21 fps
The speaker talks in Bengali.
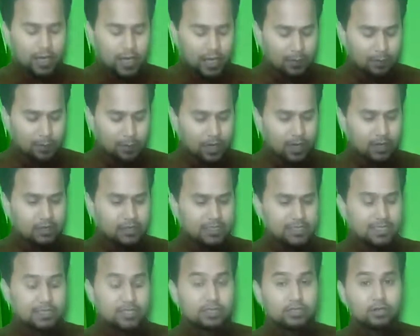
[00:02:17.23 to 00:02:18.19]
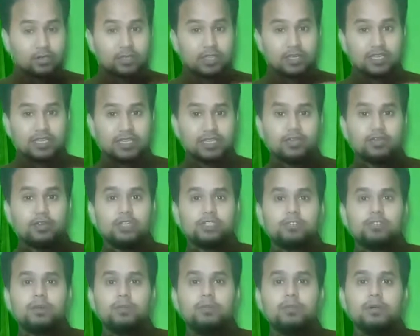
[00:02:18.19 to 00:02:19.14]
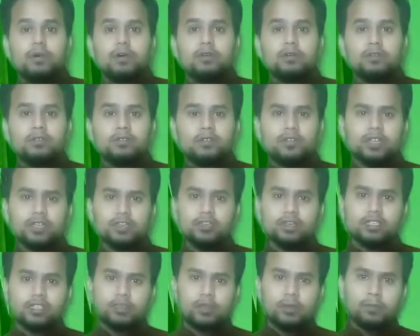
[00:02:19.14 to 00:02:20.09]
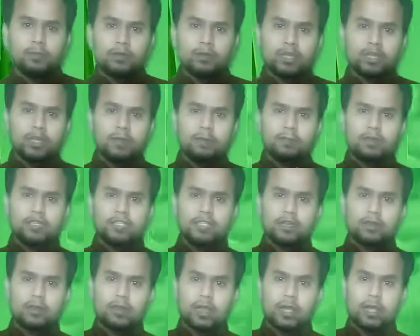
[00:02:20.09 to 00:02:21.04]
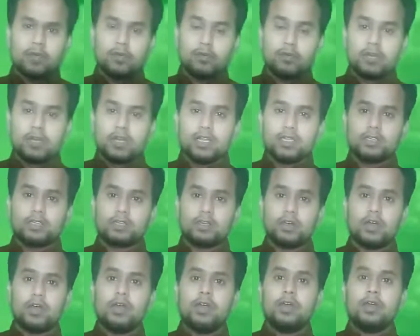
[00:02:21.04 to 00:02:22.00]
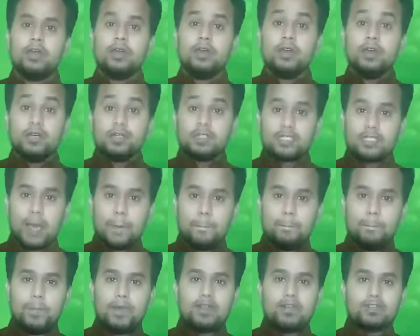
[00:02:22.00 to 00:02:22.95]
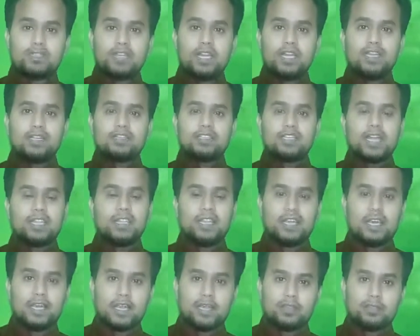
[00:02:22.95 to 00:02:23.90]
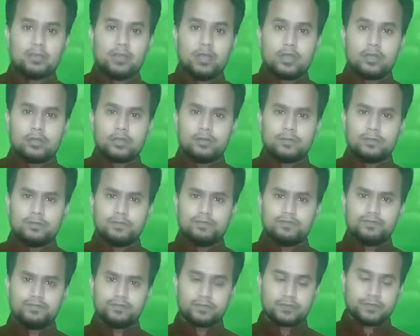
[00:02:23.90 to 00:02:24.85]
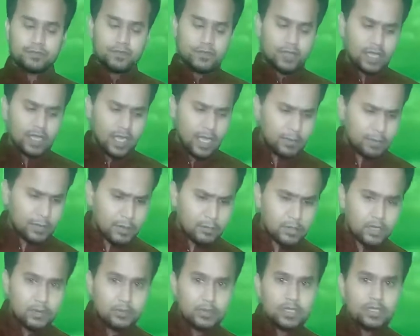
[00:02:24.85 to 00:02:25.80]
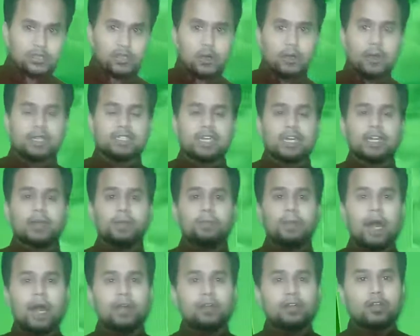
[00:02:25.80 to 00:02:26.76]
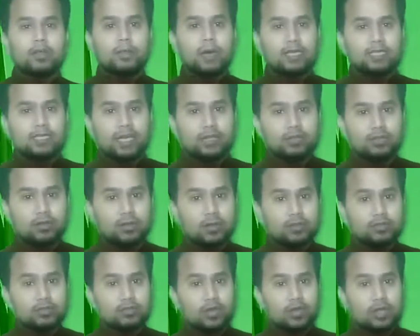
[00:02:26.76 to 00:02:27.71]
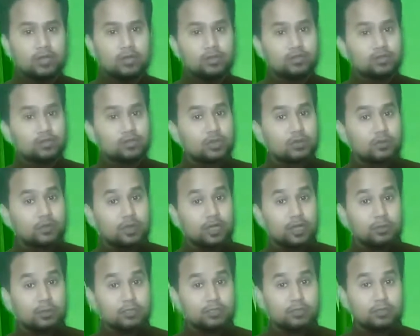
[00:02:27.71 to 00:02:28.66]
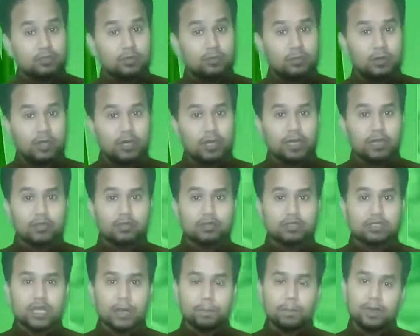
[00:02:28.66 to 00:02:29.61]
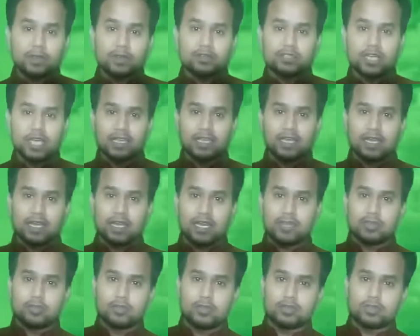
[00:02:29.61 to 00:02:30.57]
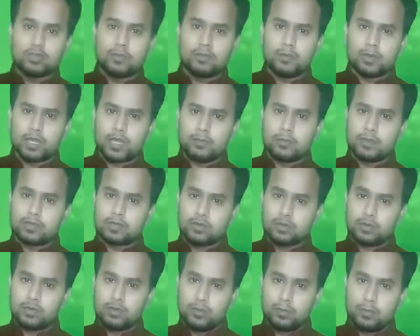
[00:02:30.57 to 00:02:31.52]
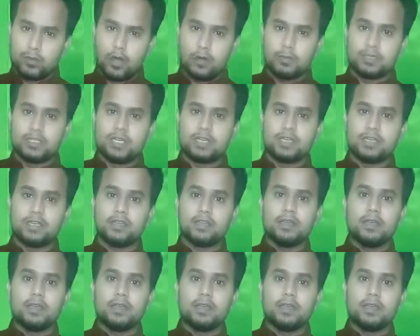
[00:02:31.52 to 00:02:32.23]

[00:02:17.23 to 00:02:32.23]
এরপর স্মৃতিসৌধের তৃতীয় স্তম্ভ তৃতীয় স্তম্ভটি রিপ্রেজেন্ট করে উনিশশো ছাপ্পান্ন সালের স্বাধিকার আন্দোলন আমরা মোটামুটি সবাই জানি বান্নর ভাষা আন্দোলন চুয়ান্ন যুক্তফ্রন্ট নির্বাচন সম্পর্কে কিন্তু ছাপ্পান্ন স্বাধিকার আন্দোলন সম্পর্কে আমরা খুব কমই জানি